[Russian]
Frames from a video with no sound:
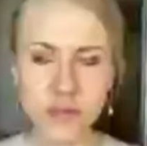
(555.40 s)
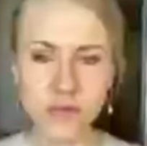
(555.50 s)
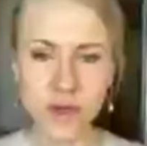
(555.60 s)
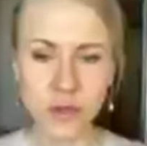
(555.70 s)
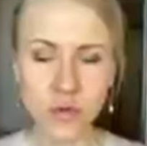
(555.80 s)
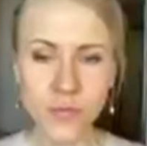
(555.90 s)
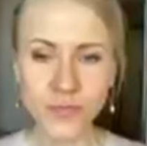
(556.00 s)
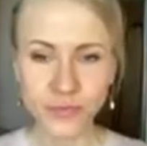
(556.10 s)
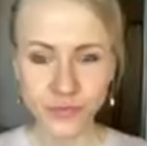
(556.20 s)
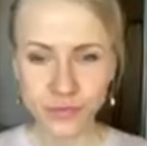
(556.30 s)
свою
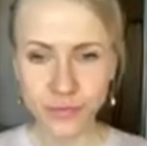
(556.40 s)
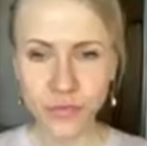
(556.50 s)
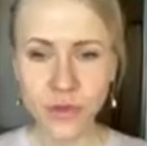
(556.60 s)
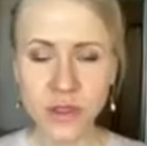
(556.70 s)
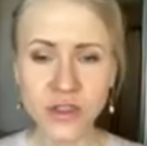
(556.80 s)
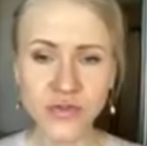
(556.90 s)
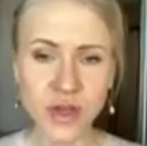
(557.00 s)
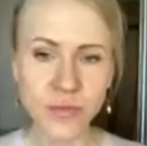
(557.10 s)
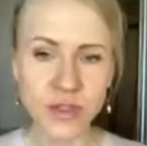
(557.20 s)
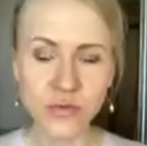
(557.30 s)

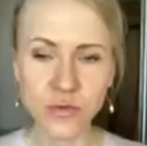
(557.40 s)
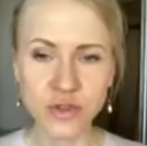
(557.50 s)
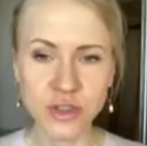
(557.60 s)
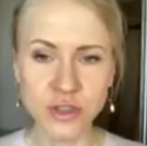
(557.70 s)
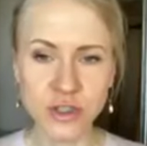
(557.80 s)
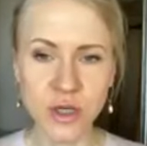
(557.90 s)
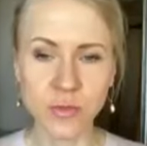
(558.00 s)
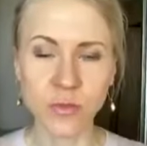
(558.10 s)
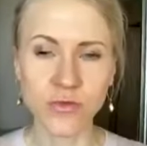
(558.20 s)
дофаминовую систему,